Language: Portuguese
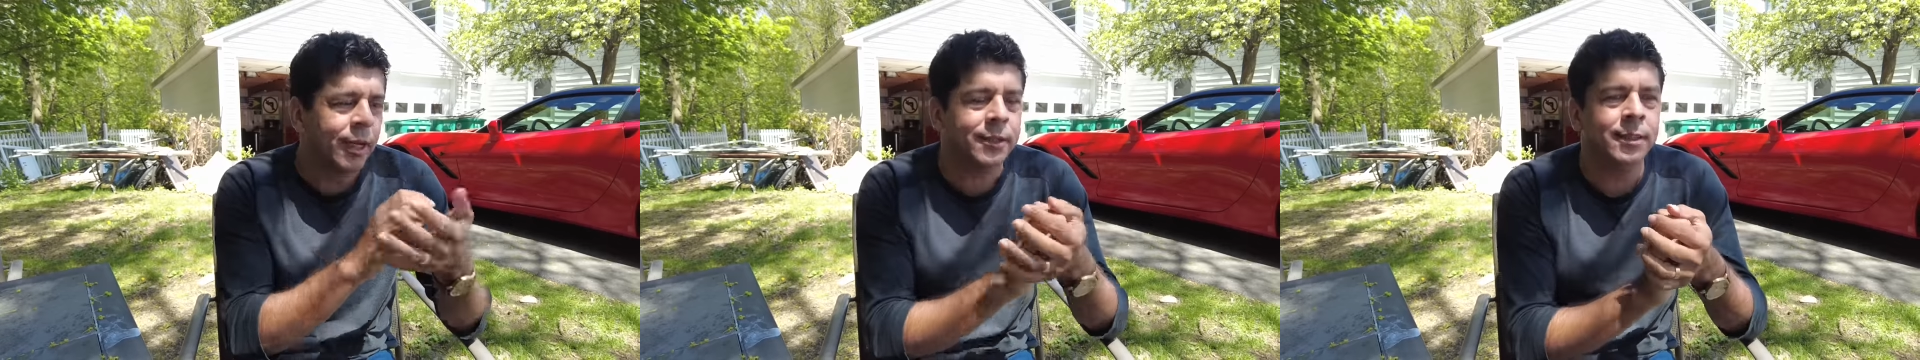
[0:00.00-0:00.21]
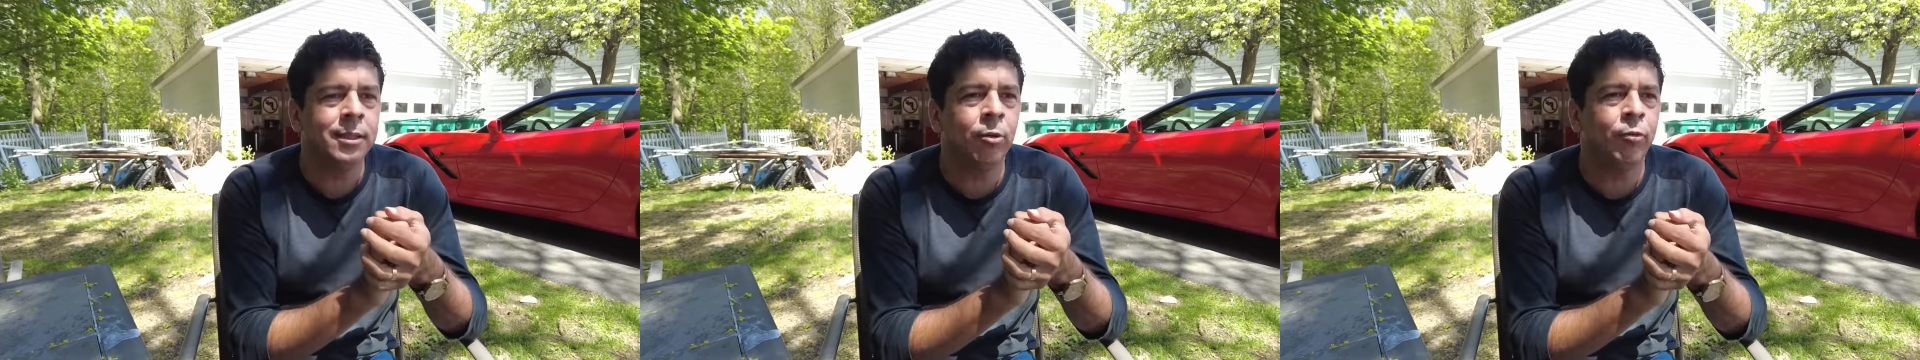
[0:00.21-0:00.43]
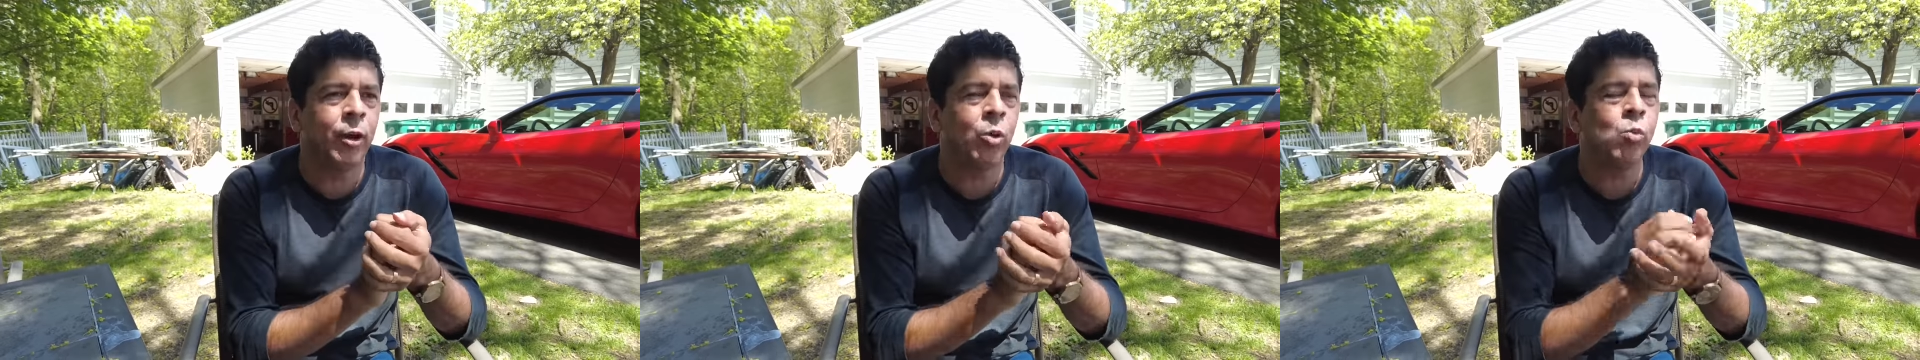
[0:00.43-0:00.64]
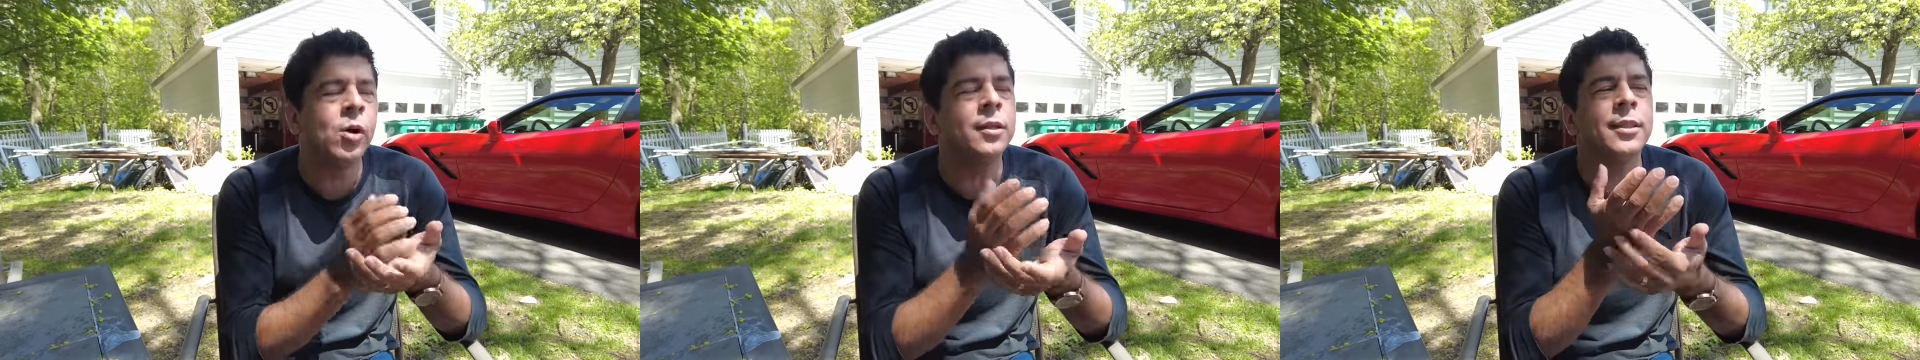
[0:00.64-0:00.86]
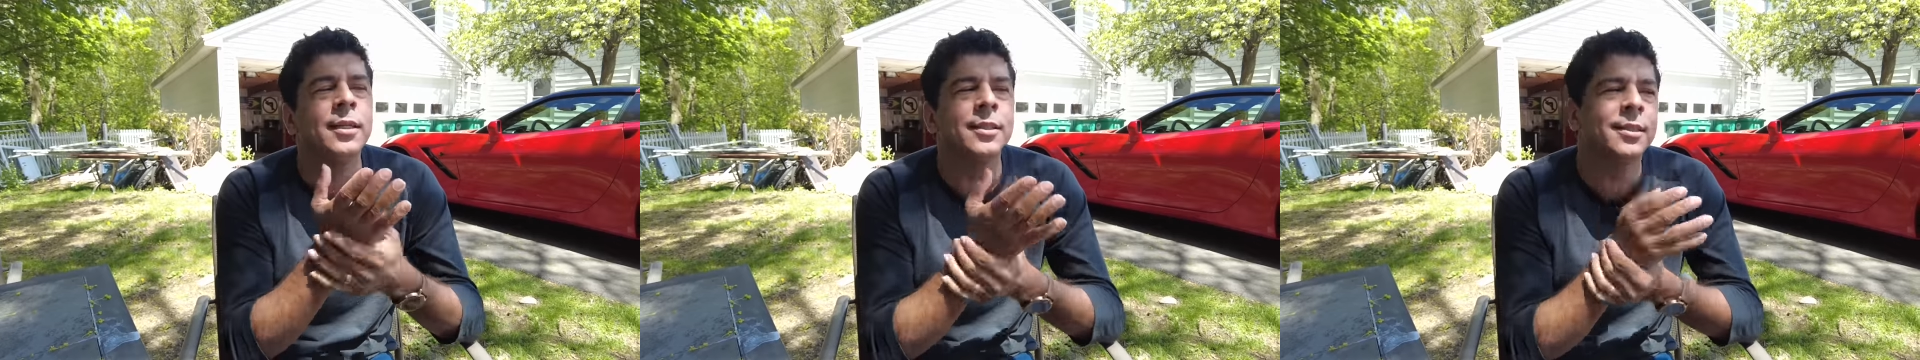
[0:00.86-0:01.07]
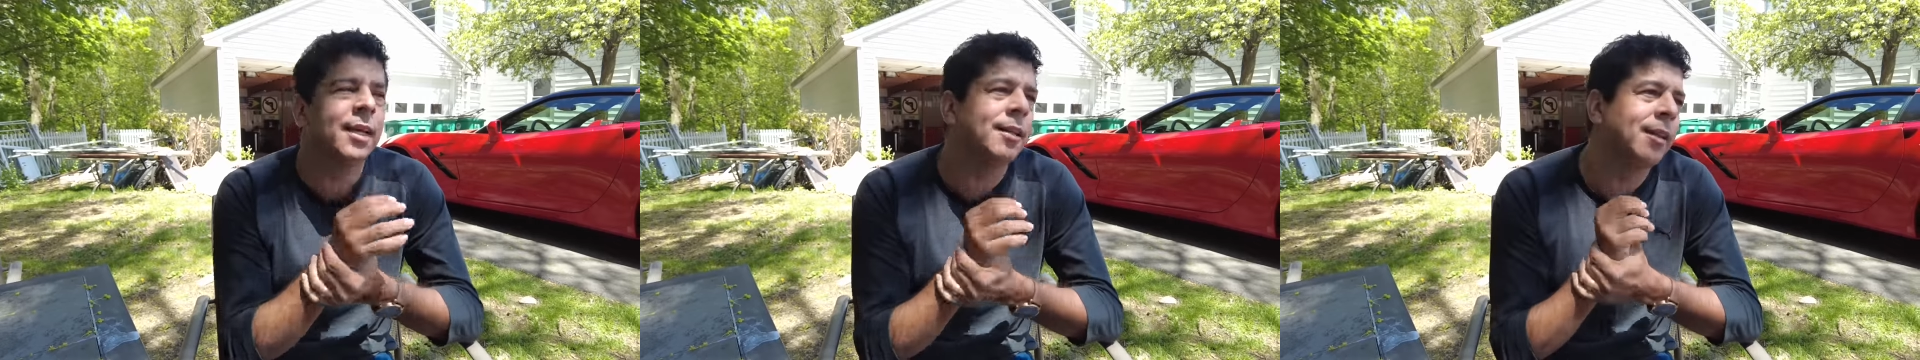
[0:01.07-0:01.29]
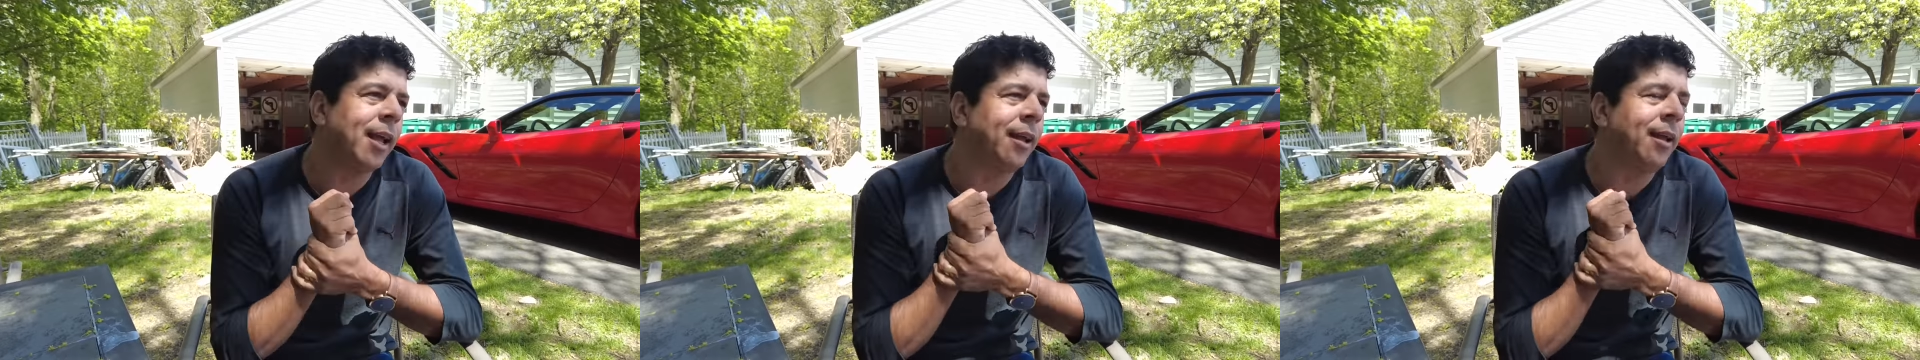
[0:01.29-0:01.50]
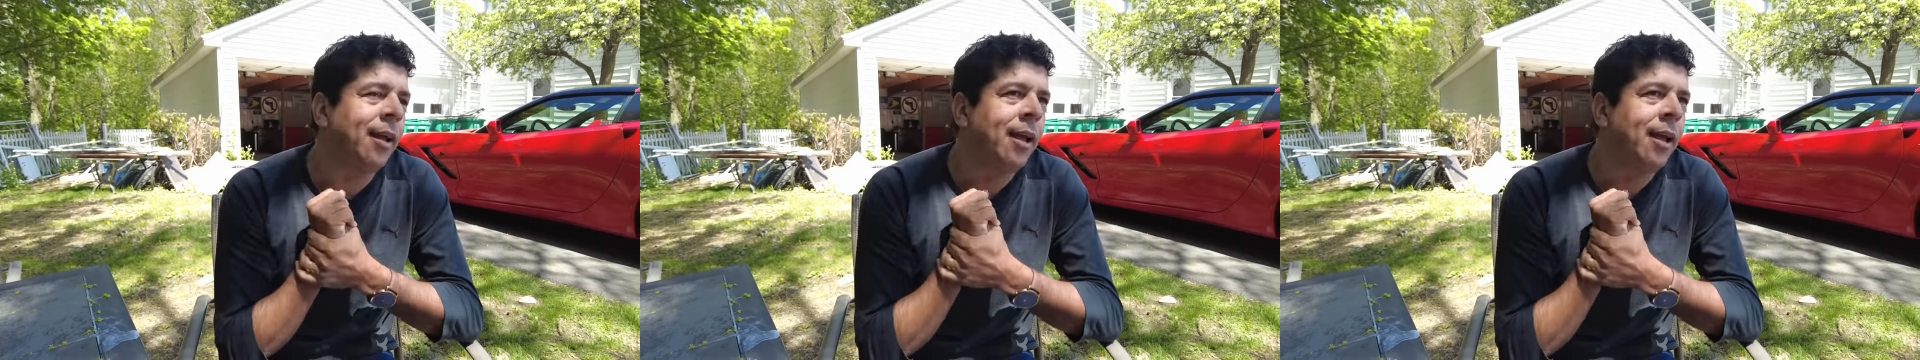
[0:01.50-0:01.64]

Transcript: Assim, eu falo, quantos anos você tem?